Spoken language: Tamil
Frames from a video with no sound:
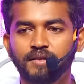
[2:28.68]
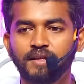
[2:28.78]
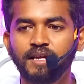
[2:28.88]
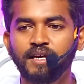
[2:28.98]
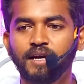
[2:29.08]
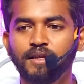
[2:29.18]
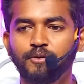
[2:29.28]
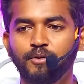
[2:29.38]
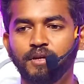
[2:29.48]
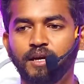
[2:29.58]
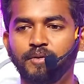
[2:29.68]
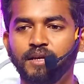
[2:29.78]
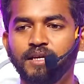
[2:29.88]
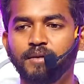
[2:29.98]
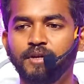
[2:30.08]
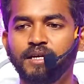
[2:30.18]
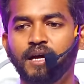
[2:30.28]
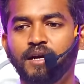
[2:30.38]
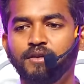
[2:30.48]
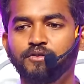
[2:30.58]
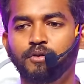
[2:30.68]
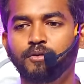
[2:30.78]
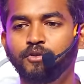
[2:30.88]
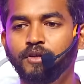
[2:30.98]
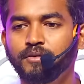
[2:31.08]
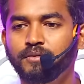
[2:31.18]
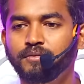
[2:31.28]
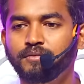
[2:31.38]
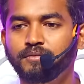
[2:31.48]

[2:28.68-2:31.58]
தெரியாத ஒன்னா அப்புறம் நீங்க எப்படி நான்னு சொல்ல முடியும்